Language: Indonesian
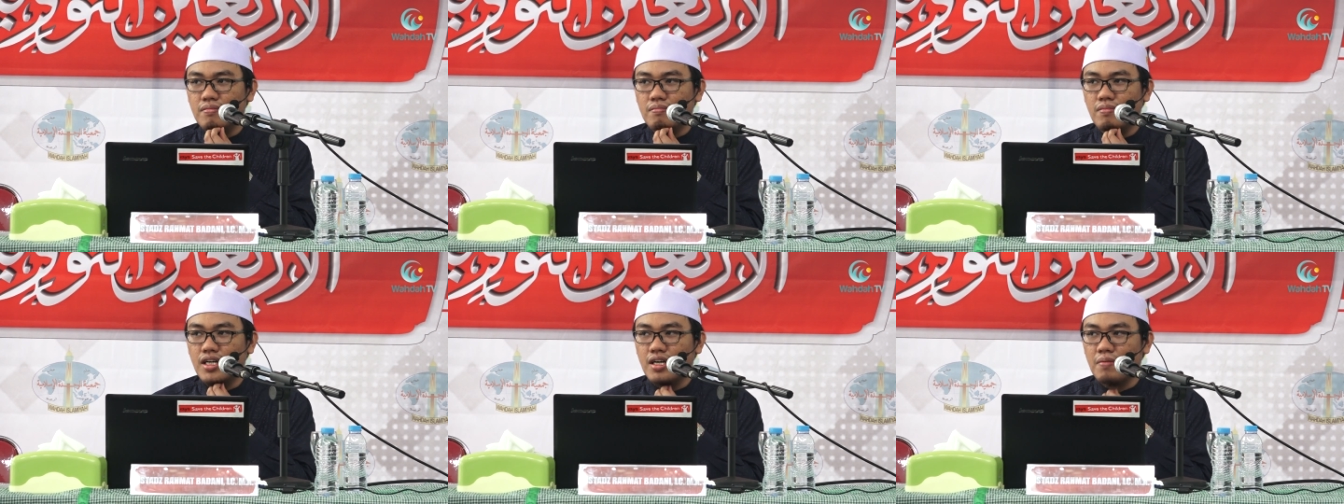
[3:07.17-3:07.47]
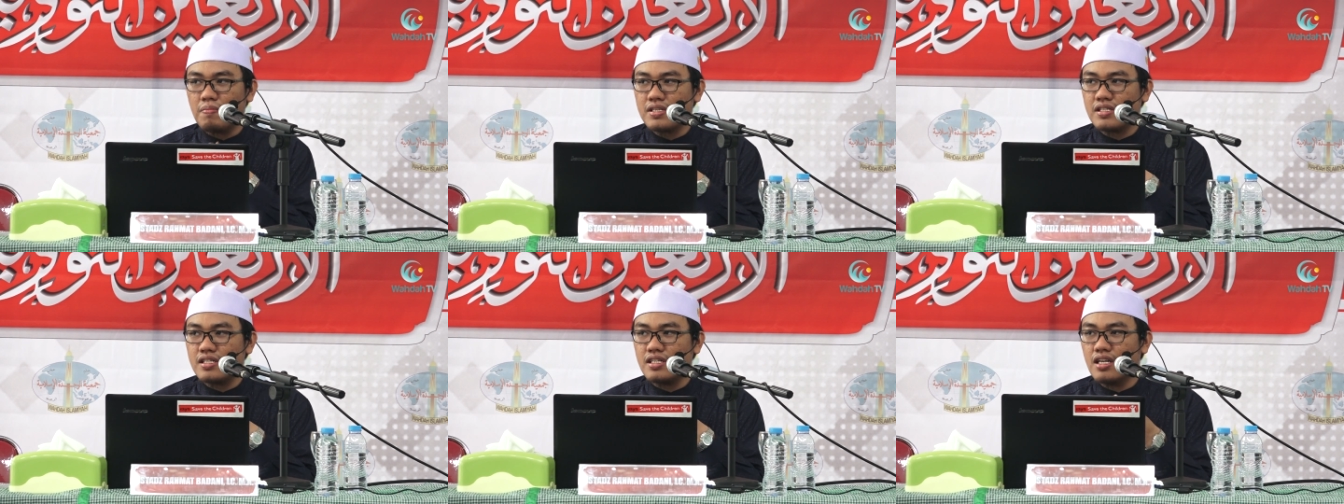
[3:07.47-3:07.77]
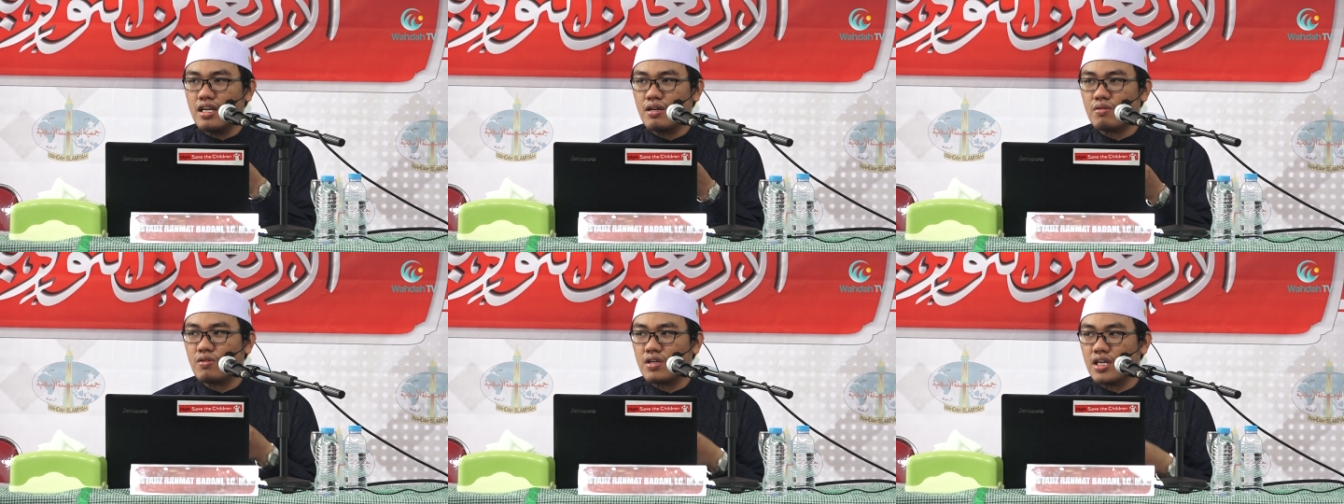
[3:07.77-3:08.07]
maka
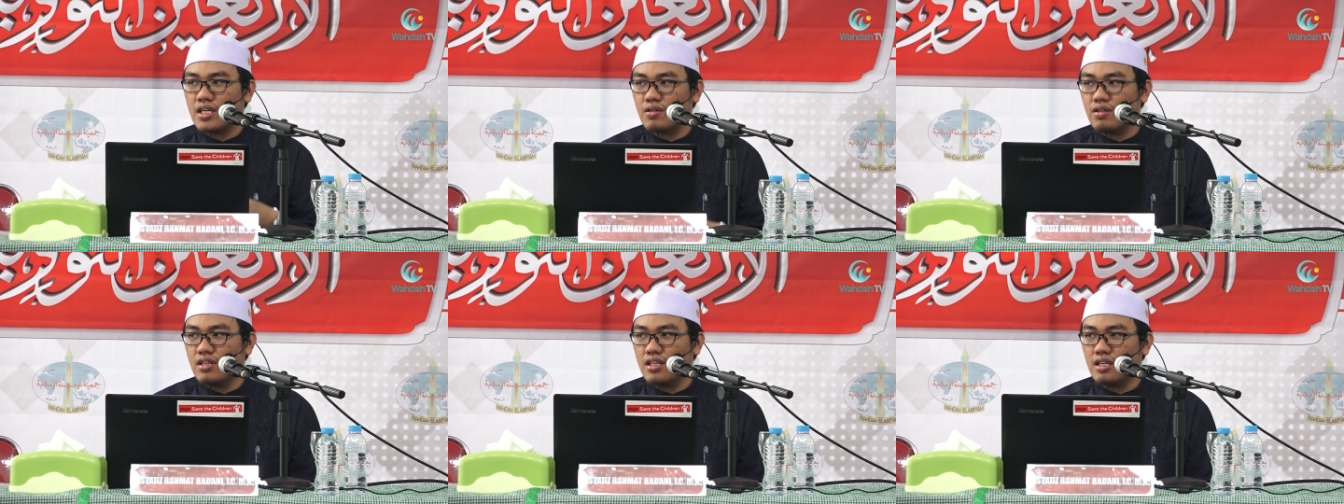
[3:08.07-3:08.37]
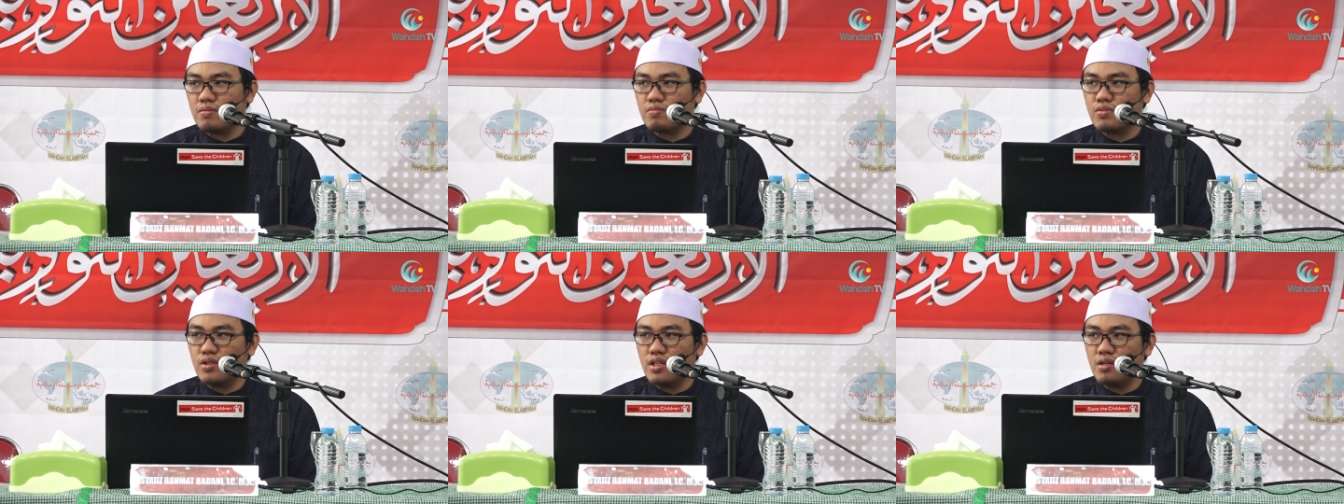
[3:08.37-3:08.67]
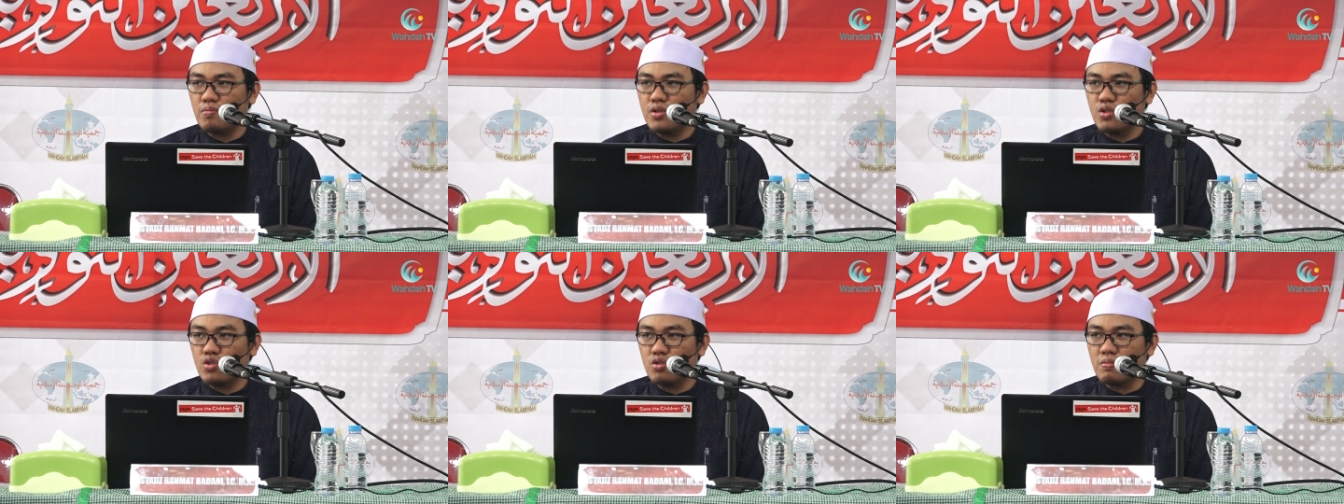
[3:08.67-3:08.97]
pasti dilakukan oleh
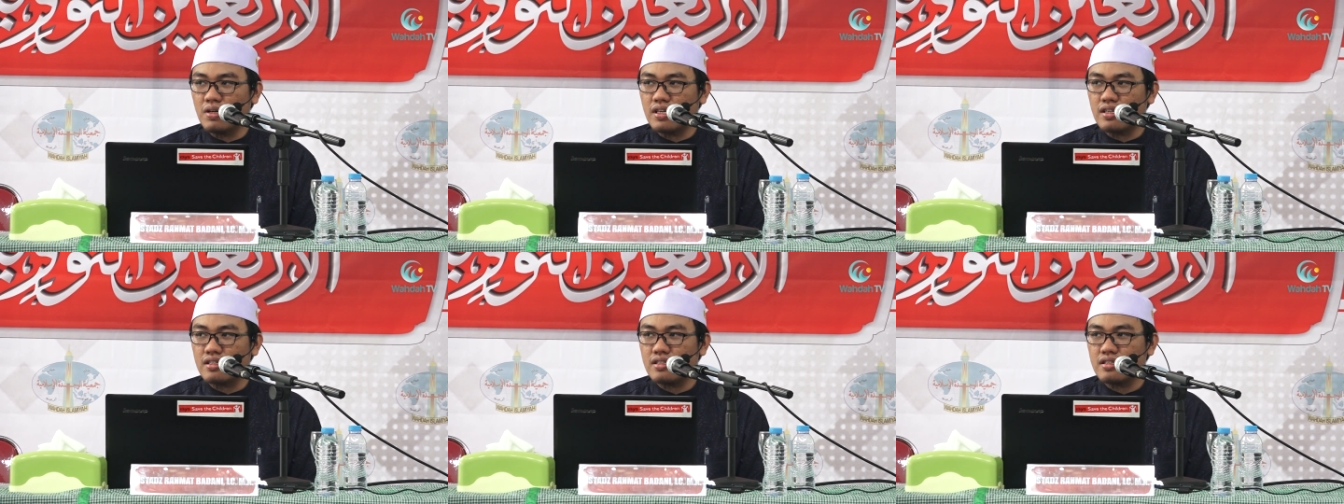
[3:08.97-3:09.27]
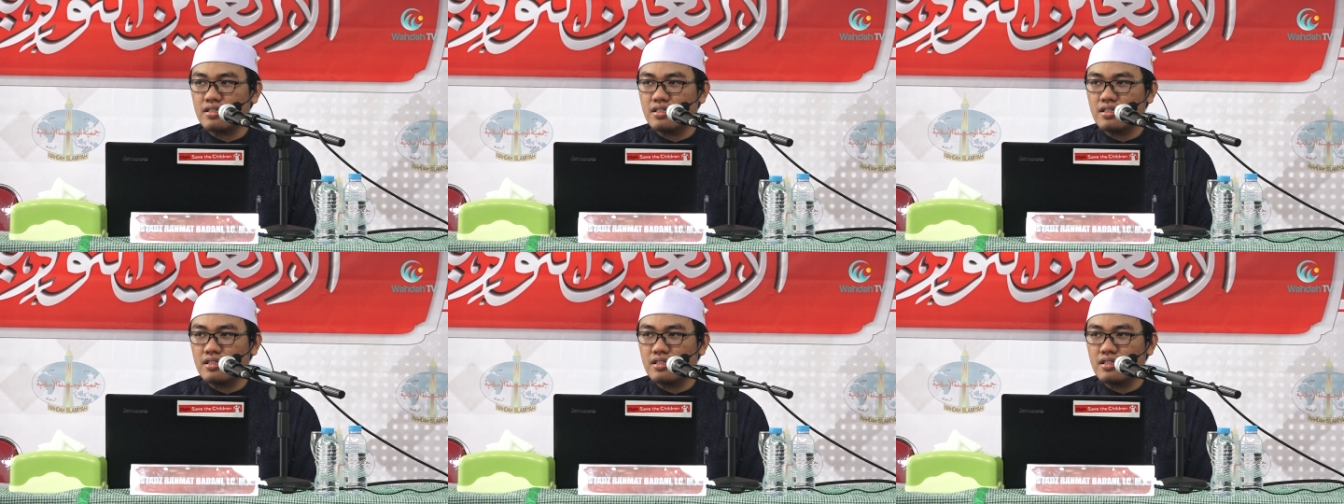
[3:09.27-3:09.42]
Abdullah bin Umar.